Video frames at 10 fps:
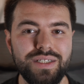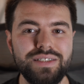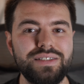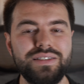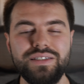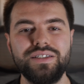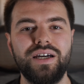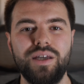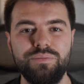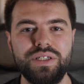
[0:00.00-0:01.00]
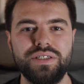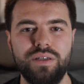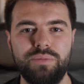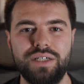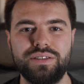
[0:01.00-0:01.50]
işsiz kalan
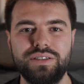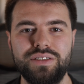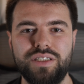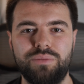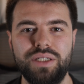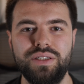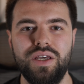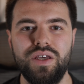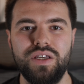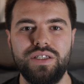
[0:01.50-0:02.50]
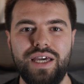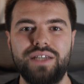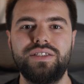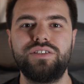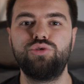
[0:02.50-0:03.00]
birisine baktığınız zaman
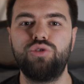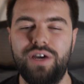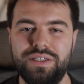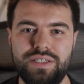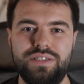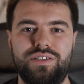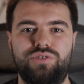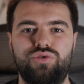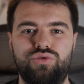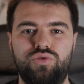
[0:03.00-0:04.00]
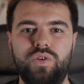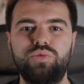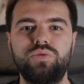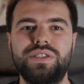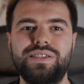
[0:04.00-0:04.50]
kendinizi güvende hissediyorsunuz ve
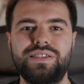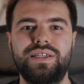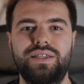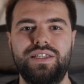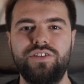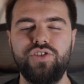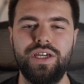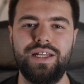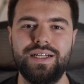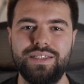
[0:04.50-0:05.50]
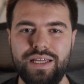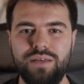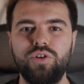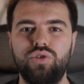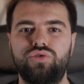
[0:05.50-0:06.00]
bu size yeni şeyler
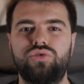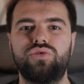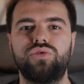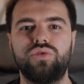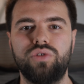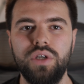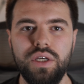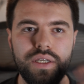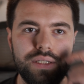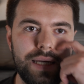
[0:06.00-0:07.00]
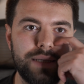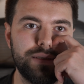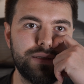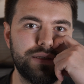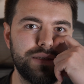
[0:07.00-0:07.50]
deneme özgürlüğü,
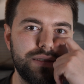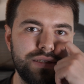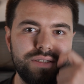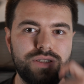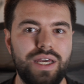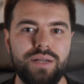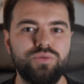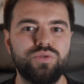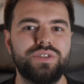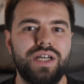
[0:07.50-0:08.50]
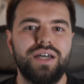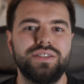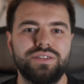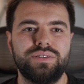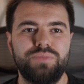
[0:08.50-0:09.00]
kendinizi işte yani bu
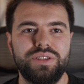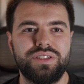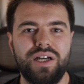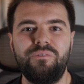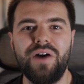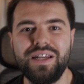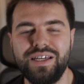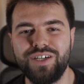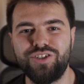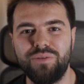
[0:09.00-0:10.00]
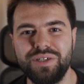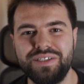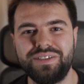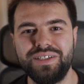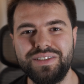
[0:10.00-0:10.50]
rahat bir kafayla yaşama,
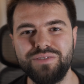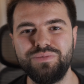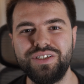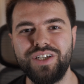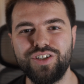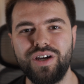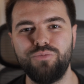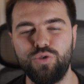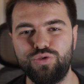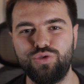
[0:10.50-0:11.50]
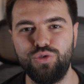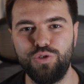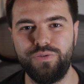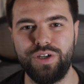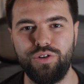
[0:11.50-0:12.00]
stressiz bir yaşam
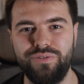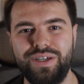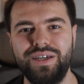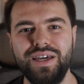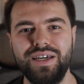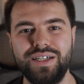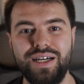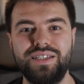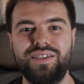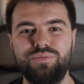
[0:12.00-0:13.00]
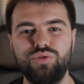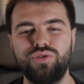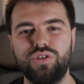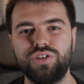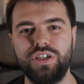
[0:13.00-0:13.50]
özgürlüğü veriyor ve kalite
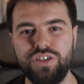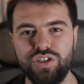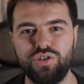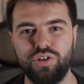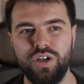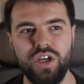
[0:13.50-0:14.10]
burada ortaya çıkıyor.